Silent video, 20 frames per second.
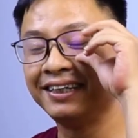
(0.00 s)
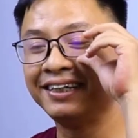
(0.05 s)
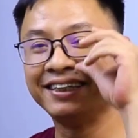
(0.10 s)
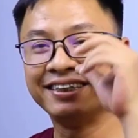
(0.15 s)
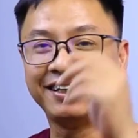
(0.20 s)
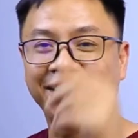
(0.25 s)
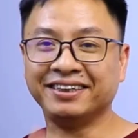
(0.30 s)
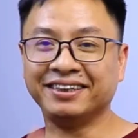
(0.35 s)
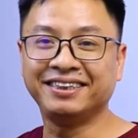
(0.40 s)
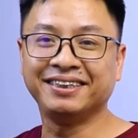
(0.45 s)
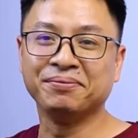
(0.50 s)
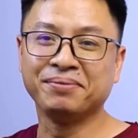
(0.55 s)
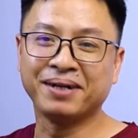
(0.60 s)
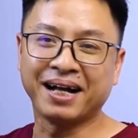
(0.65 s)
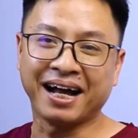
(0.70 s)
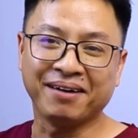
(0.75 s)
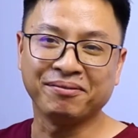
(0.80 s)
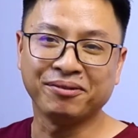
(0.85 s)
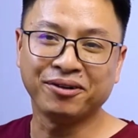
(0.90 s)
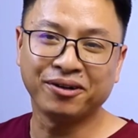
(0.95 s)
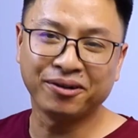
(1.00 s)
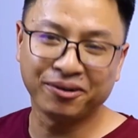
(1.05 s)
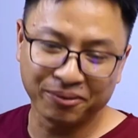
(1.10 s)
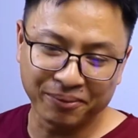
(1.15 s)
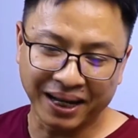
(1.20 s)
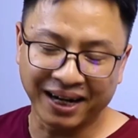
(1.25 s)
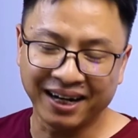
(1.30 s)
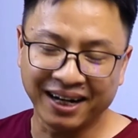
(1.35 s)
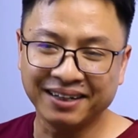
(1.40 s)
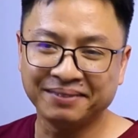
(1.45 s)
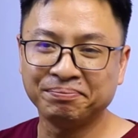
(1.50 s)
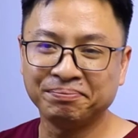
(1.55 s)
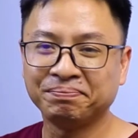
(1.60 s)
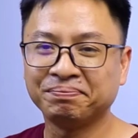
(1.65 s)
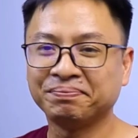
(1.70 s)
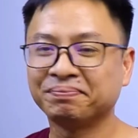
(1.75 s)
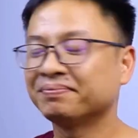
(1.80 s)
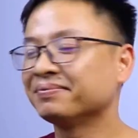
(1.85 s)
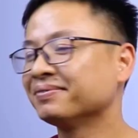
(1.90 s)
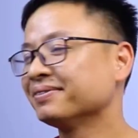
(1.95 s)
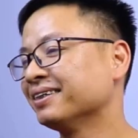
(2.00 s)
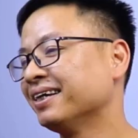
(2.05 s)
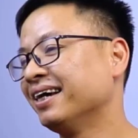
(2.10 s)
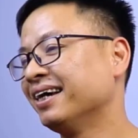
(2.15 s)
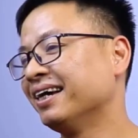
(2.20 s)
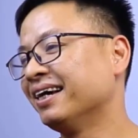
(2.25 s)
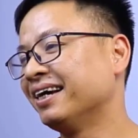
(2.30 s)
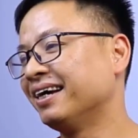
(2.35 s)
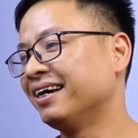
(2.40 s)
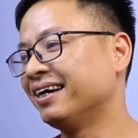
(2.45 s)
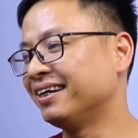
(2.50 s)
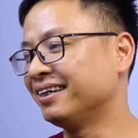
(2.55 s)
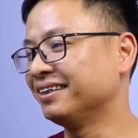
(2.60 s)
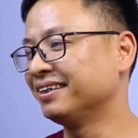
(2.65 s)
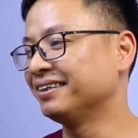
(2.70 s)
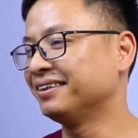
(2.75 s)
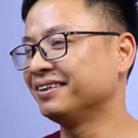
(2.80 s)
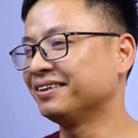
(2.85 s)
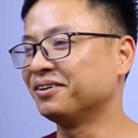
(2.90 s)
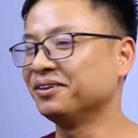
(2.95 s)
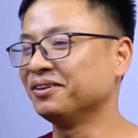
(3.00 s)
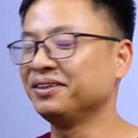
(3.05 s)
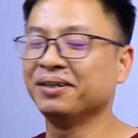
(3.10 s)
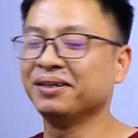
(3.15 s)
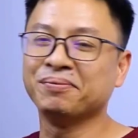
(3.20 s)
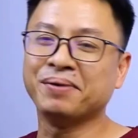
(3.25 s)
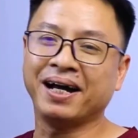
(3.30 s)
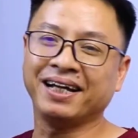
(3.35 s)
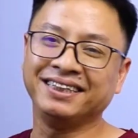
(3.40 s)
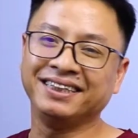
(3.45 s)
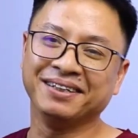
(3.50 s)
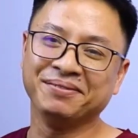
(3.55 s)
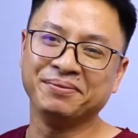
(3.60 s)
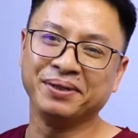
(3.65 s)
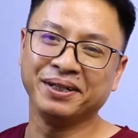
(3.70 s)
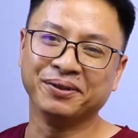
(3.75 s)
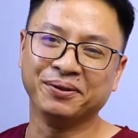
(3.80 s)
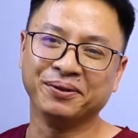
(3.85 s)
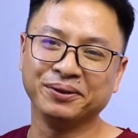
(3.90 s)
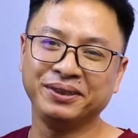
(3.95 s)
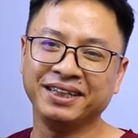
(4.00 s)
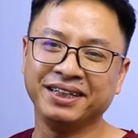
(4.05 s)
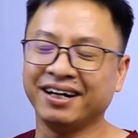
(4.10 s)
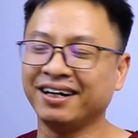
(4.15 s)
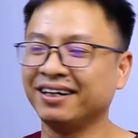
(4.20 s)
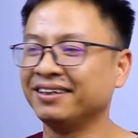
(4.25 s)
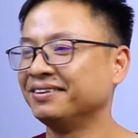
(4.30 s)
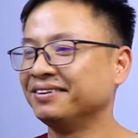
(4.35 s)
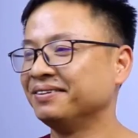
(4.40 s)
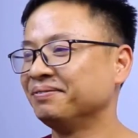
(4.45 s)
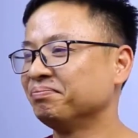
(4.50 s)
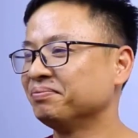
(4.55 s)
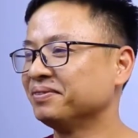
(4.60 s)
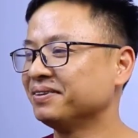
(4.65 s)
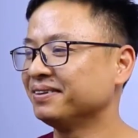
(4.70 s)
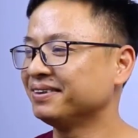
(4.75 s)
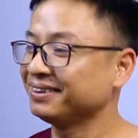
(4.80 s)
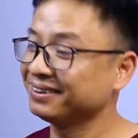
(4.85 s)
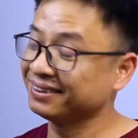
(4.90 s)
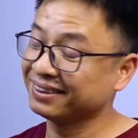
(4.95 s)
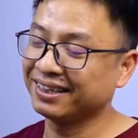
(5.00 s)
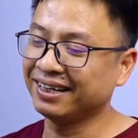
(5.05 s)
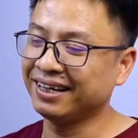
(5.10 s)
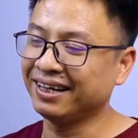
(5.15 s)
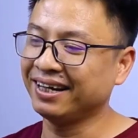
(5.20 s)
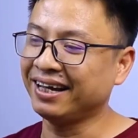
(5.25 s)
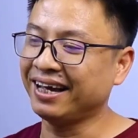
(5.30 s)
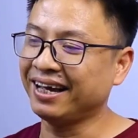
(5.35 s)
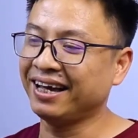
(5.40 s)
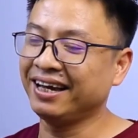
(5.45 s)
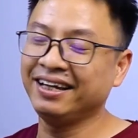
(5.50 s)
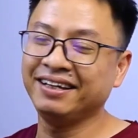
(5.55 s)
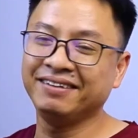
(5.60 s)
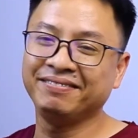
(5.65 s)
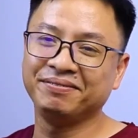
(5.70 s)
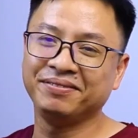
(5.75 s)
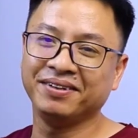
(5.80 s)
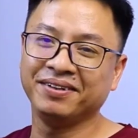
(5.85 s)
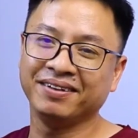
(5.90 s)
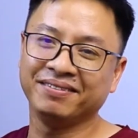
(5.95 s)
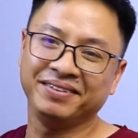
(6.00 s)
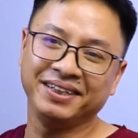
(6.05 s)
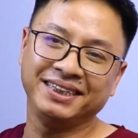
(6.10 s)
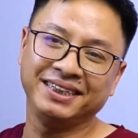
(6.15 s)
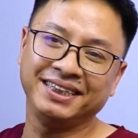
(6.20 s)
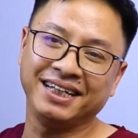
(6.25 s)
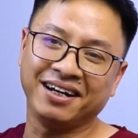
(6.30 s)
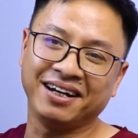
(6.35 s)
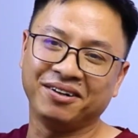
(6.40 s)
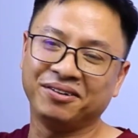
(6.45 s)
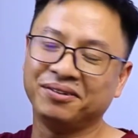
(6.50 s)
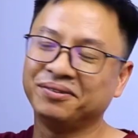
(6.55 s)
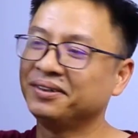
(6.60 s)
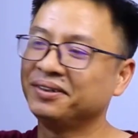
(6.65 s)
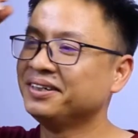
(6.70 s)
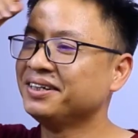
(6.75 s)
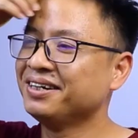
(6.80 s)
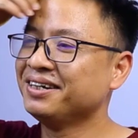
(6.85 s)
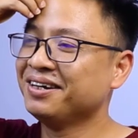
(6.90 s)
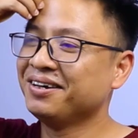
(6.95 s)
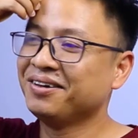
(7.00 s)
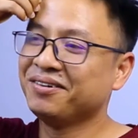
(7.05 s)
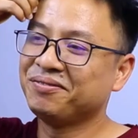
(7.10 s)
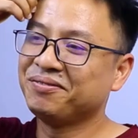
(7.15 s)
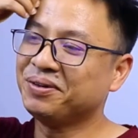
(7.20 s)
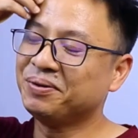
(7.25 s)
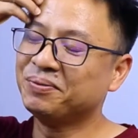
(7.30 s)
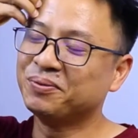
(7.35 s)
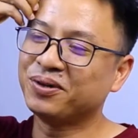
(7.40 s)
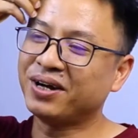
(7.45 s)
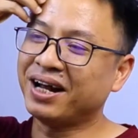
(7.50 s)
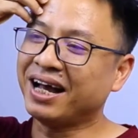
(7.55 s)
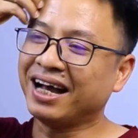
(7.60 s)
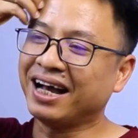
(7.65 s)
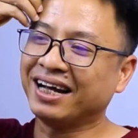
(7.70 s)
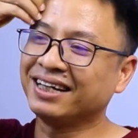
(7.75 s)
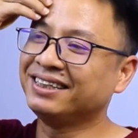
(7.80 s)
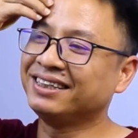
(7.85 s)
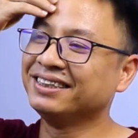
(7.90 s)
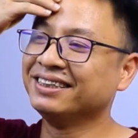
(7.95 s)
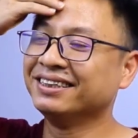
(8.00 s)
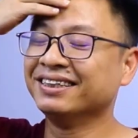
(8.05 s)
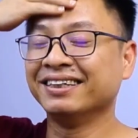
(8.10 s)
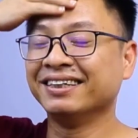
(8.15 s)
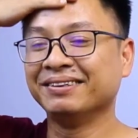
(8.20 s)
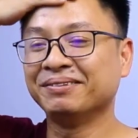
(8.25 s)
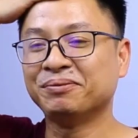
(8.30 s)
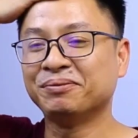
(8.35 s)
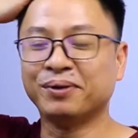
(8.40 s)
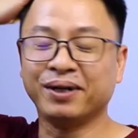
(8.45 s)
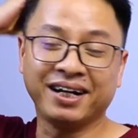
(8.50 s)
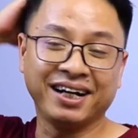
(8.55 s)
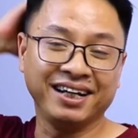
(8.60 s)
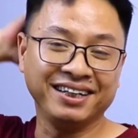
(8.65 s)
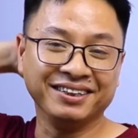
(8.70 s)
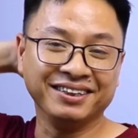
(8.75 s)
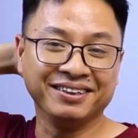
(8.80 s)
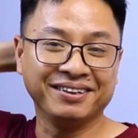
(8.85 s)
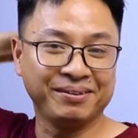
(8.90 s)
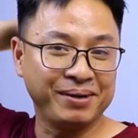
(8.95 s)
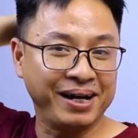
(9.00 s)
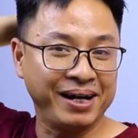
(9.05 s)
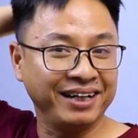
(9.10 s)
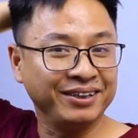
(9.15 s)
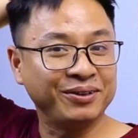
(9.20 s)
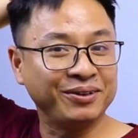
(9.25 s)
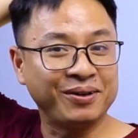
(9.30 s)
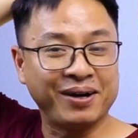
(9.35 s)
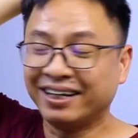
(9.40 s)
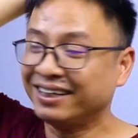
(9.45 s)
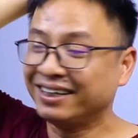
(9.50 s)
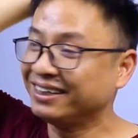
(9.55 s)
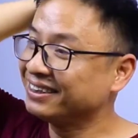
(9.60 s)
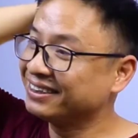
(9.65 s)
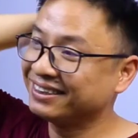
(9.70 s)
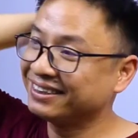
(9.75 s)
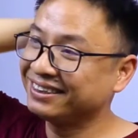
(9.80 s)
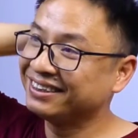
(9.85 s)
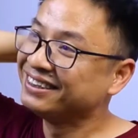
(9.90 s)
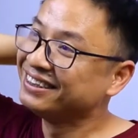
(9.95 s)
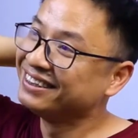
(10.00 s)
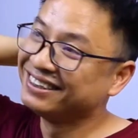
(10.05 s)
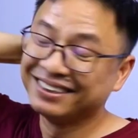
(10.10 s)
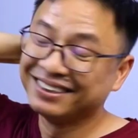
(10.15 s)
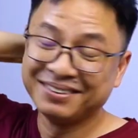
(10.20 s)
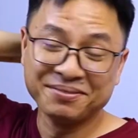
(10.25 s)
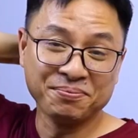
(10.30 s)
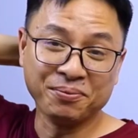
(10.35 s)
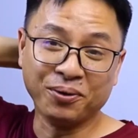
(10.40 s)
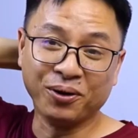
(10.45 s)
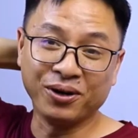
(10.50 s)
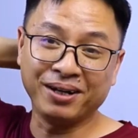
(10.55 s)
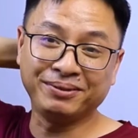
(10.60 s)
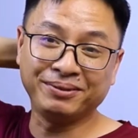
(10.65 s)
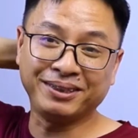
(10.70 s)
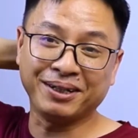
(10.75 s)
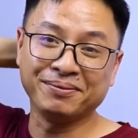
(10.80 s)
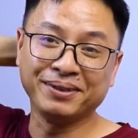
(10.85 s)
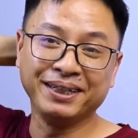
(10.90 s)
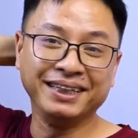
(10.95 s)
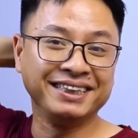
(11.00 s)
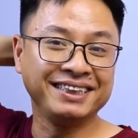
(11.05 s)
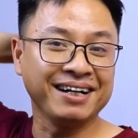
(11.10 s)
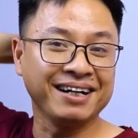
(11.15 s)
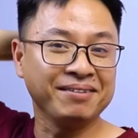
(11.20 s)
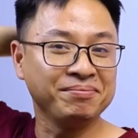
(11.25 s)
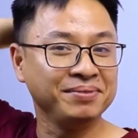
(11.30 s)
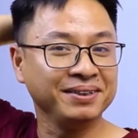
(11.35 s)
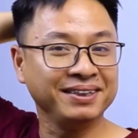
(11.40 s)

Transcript: Đây trầm cảm có các bạn ạ. Uh, có nhiều bạn nhờ mình hỗ trợ uh, edit video Filmora các thứ mà kênh của các bạn toàn đi bốn năm trăm nghìn sub